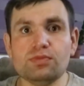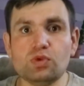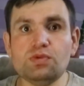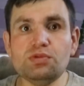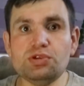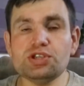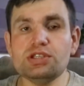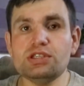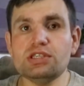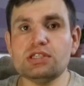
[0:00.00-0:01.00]
ну, вы
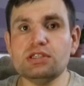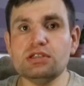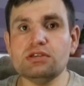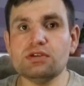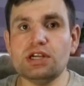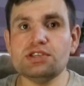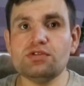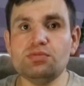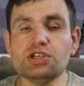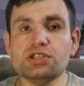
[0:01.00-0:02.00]
бежите, если в
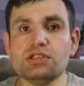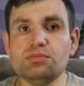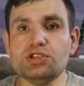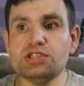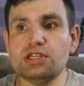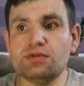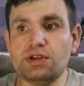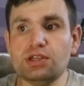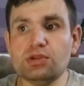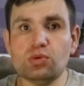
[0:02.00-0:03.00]
качестве беженца бежите от
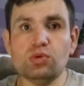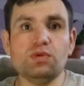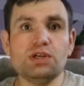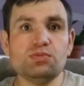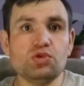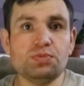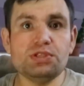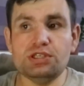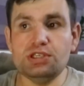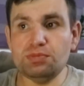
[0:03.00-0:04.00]
войны, то у вас может
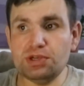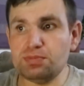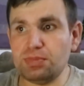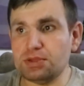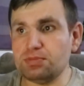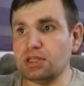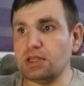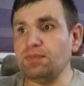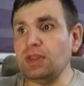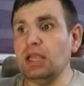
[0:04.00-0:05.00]
быть и не быть паспорта.